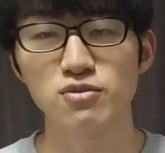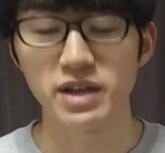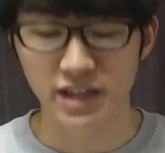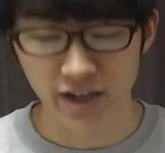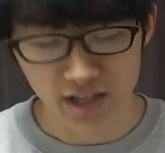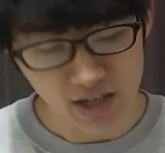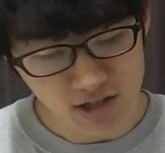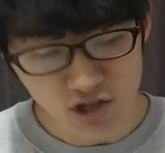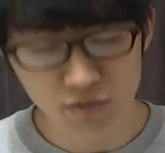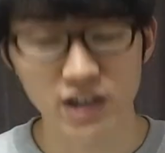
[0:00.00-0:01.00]
マンね、
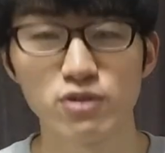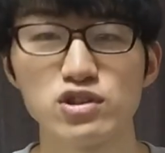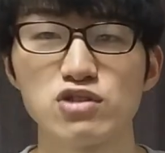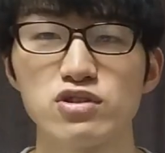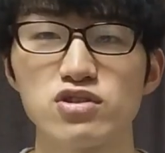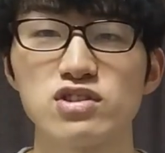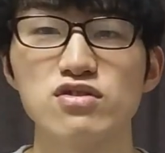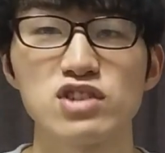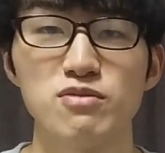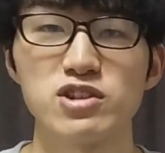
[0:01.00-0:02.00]
チェンソーマンがよんじゅうごいと低
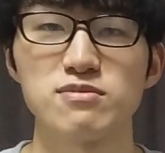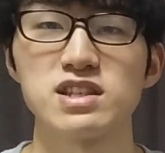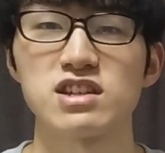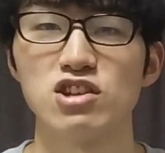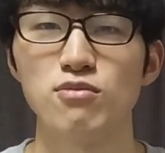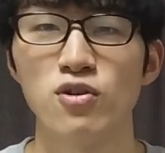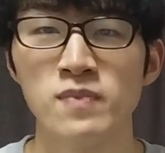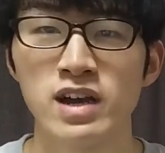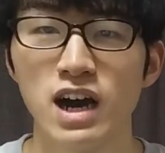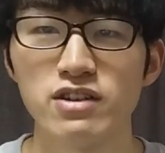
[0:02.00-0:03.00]
い気もしますけれども、
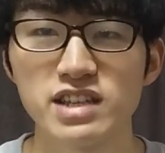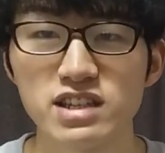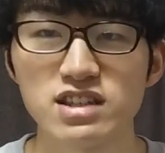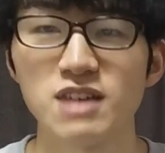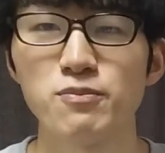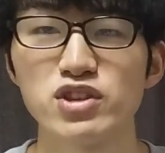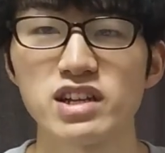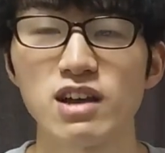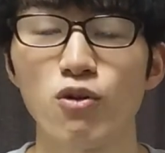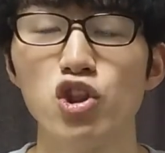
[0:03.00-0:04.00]
あの先日発表さ
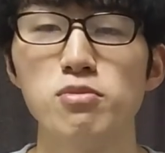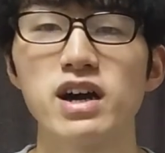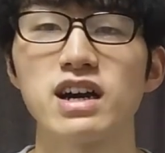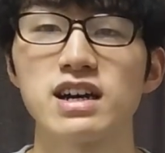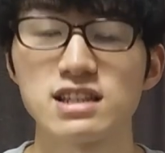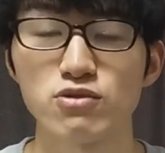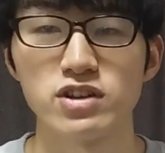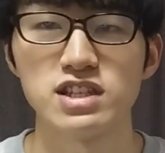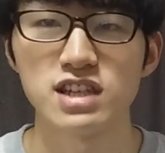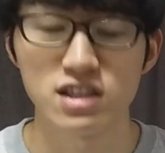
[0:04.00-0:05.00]
れたこの漫画がすご
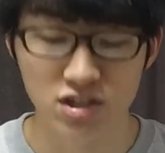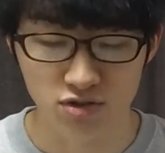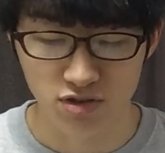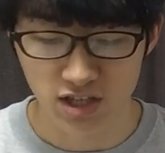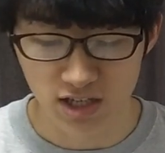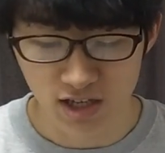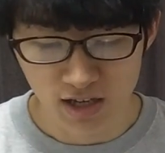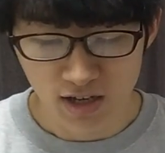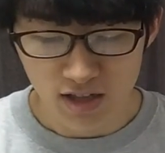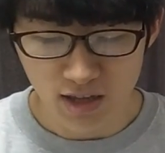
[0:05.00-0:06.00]
いにせんにじゅういち
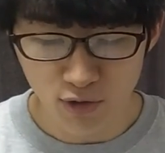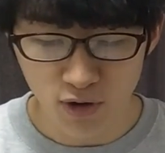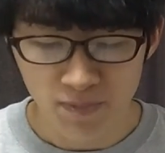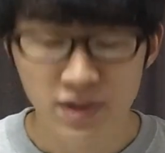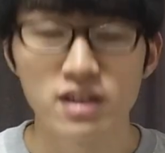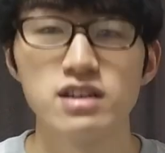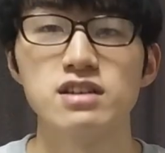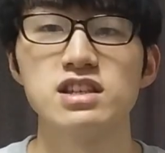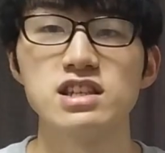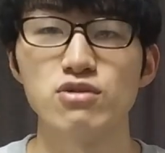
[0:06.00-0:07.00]
でも
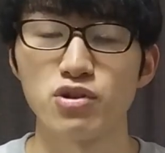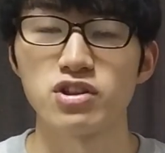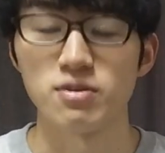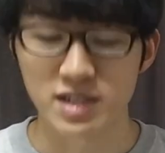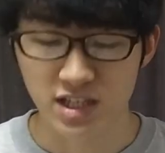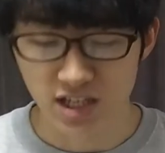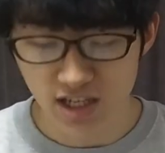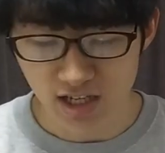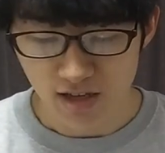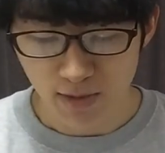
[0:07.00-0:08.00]
いちいを取っていました
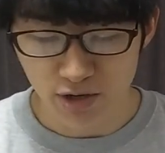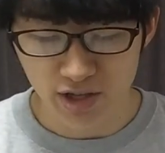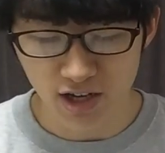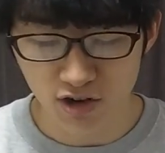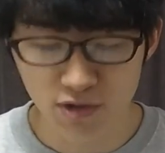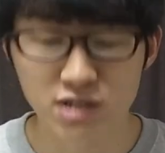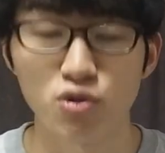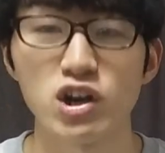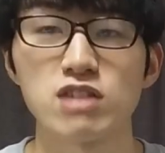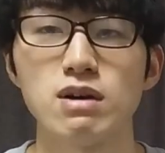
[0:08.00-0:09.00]
し、まあ、累計発行部数も
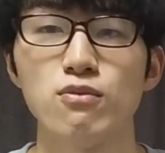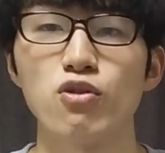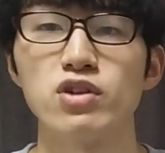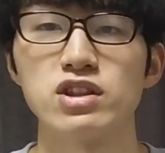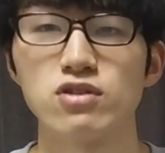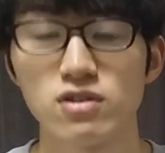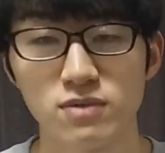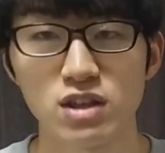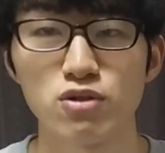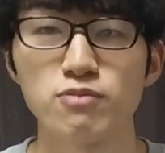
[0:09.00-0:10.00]
ごひゃくまんぼをこれに
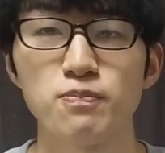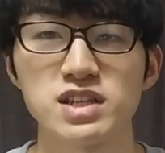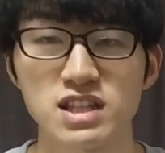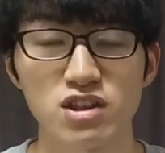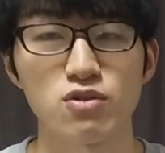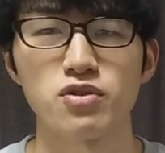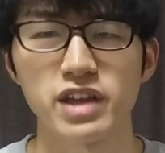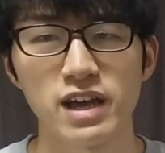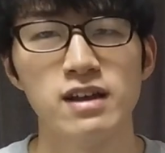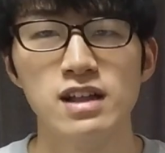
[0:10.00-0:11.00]
取って突破したというか
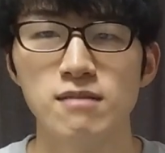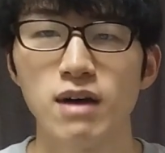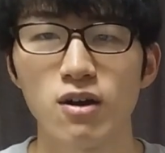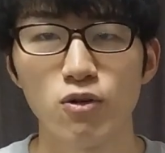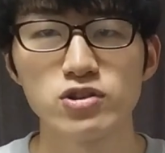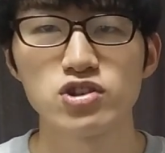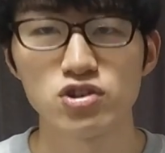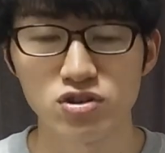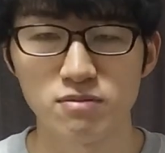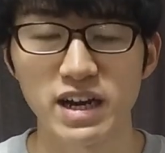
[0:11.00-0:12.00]
ね、まあ、今
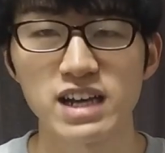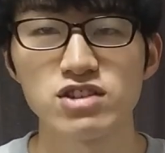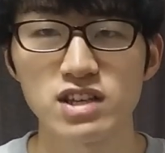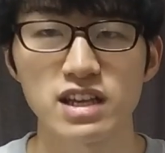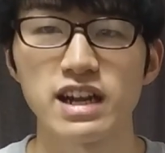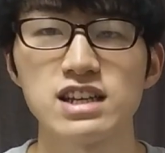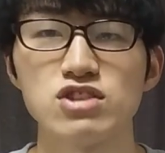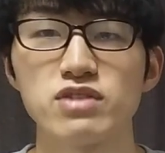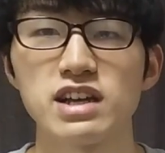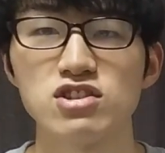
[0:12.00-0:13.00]
週、まあ、来週ですかね、来
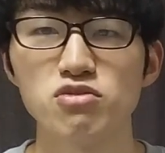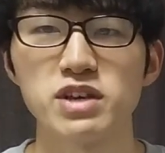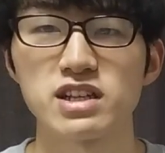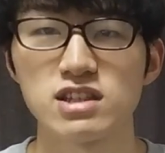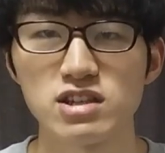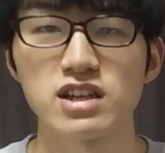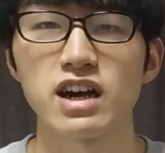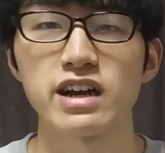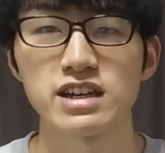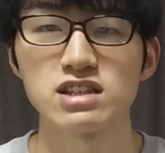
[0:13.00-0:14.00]
週の月曜日についに
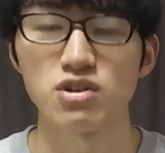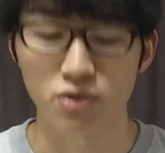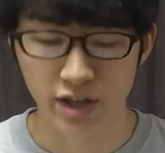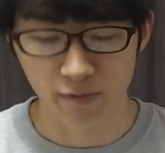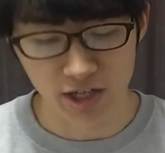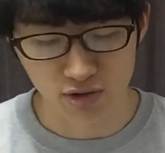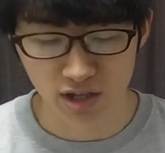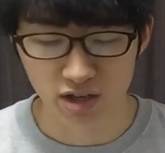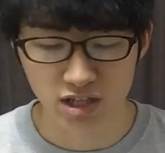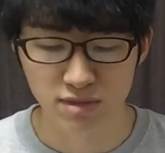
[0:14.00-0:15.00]
完結というね、まあ、非常に
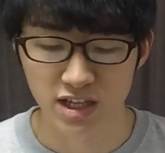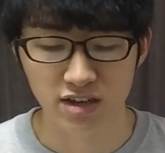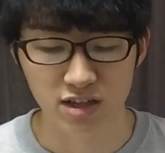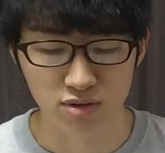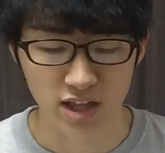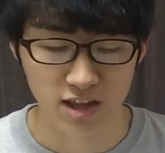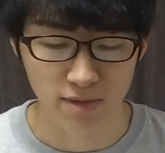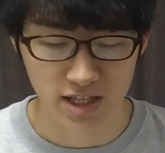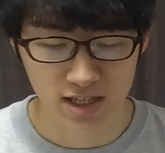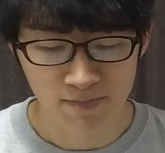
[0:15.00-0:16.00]
楽しみな作品となってい
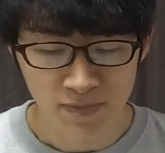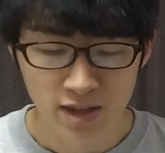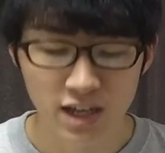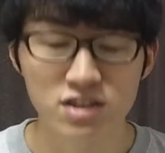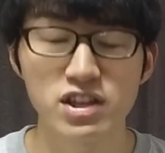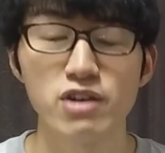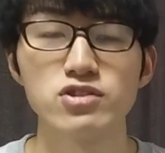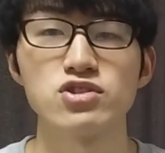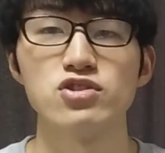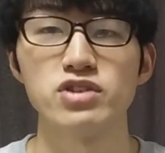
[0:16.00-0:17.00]
ます。続いてよん
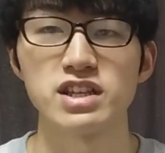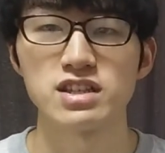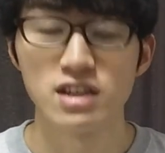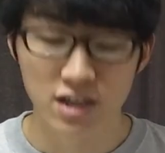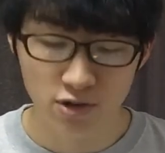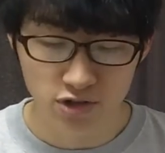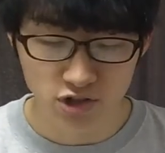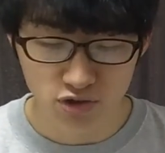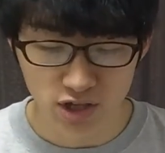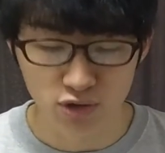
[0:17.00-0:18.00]
じゅうよんいです。よん
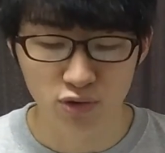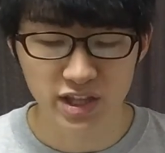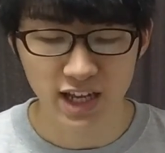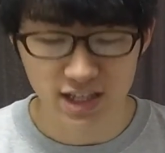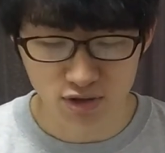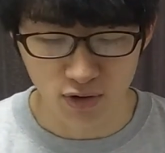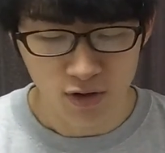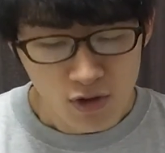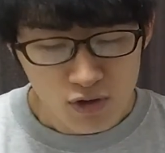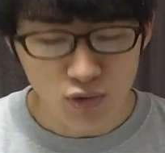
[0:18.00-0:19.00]
じゅうよんい、ドクターストーン。
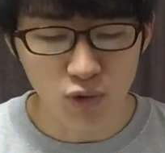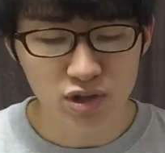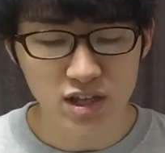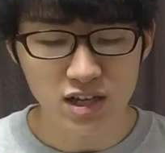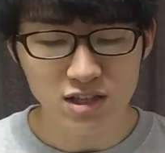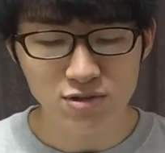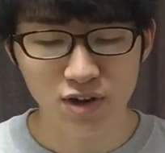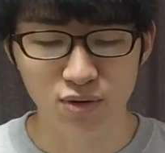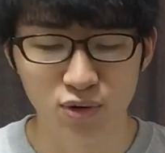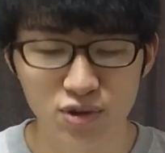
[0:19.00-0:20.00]
ドクターストーン
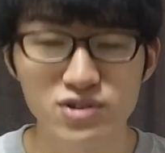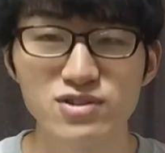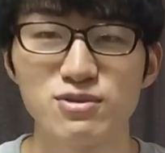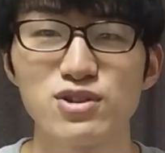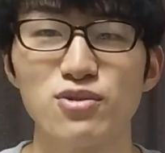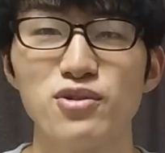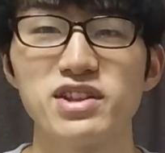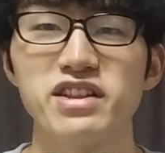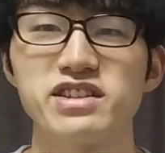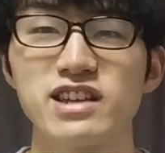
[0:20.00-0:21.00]
が本順位もちょっと驚い
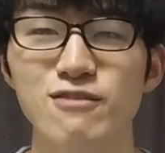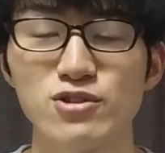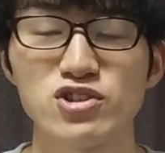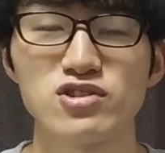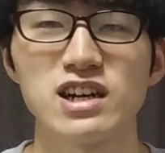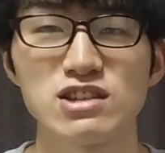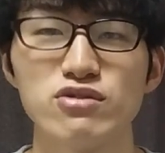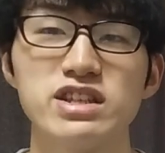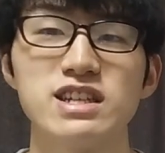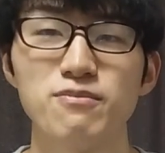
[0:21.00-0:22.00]
たんですけども、週刊
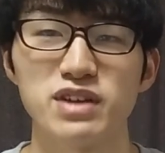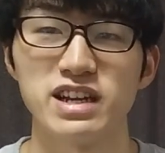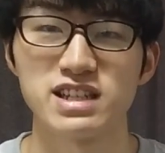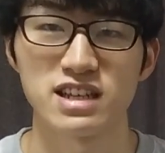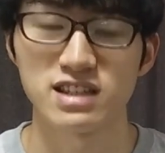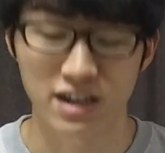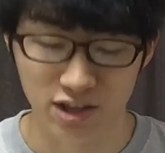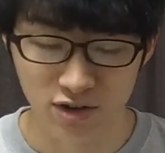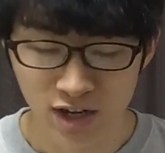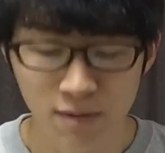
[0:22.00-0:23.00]
少年ジャンプで連載され
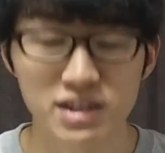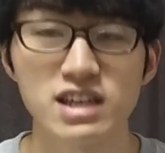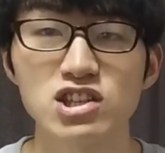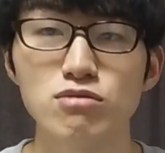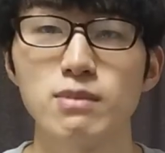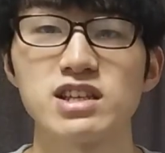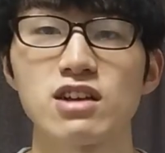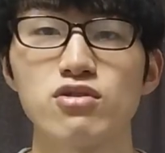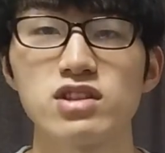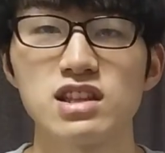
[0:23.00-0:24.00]
ている、まあ、チェーンソーマンも
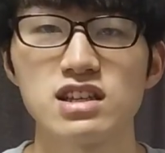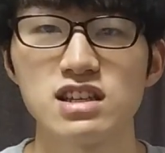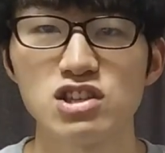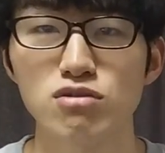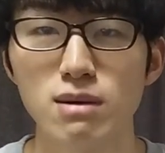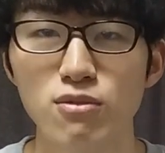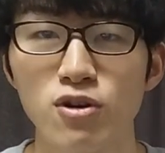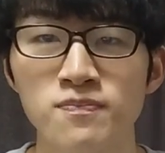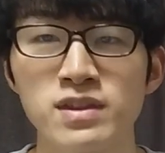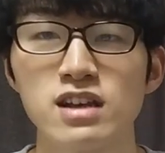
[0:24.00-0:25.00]
先ほど言ったチェーンソーマン
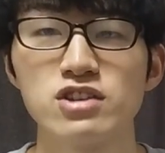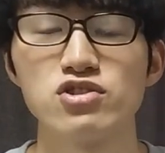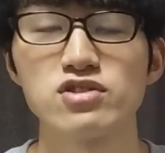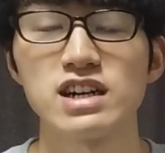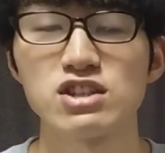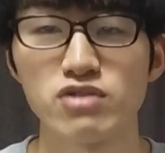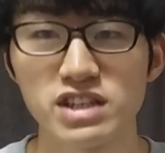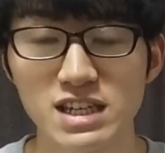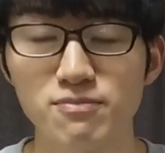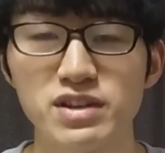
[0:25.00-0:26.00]
も週刊少
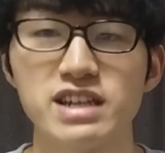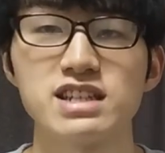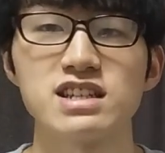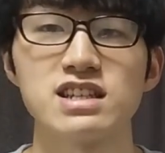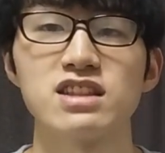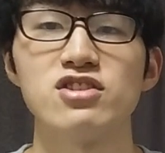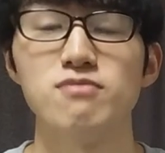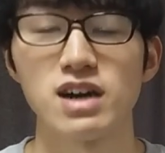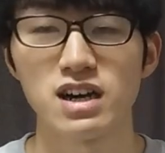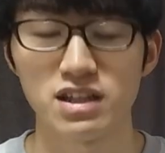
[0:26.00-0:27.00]
年ジャンプで連載されている
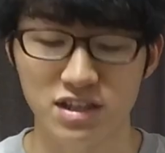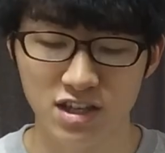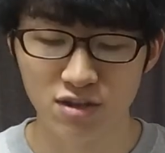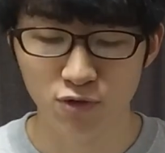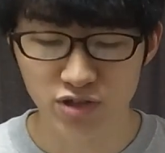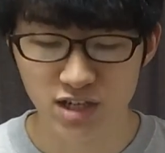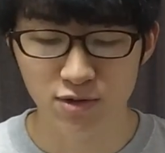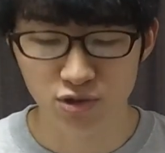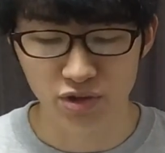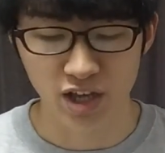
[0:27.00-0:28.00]
漫画なんですけども、こちらも
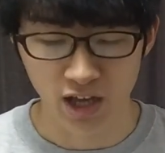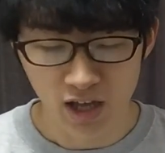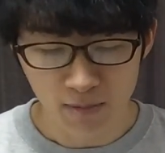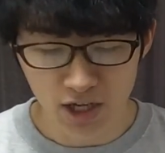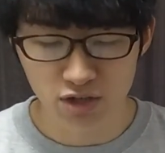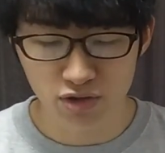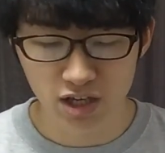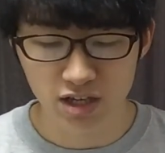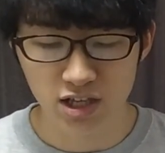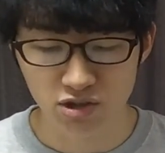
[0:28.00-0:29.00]
そうで、まあ、非常に
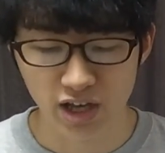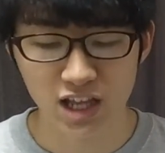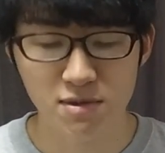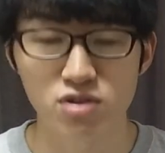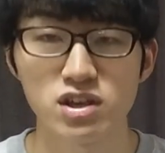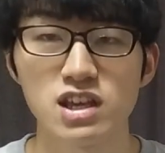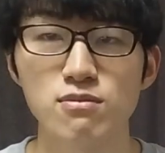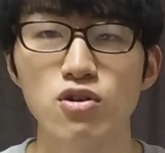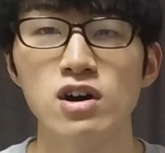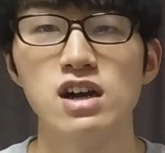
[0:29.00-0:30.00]
人気ですよね。アニメのにき
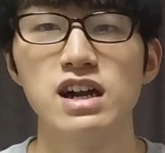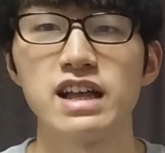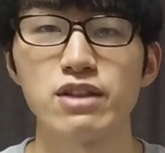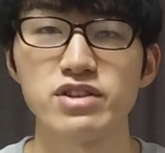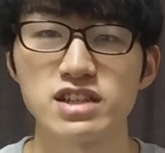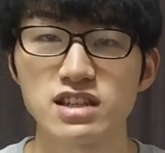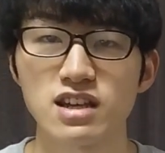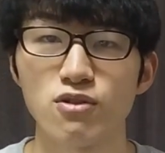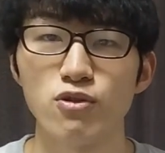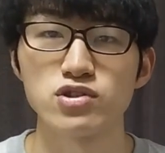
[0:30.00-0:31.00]
も来年のいちがつか
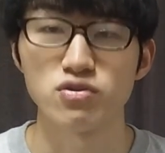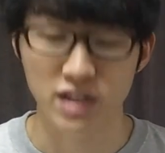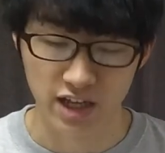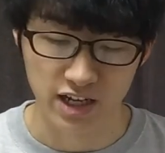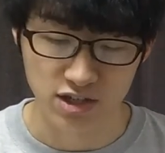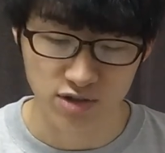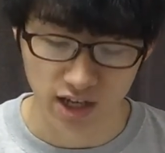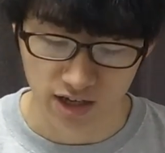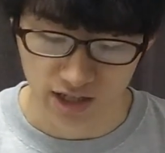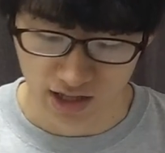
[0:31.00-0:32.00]
ら放送みたいな感じの
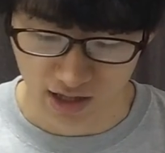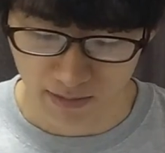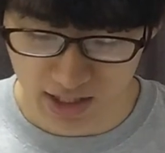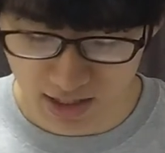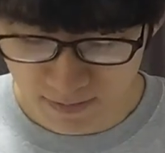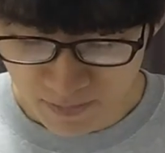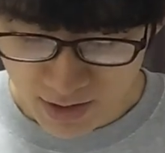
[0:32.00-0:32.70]
作品になっています。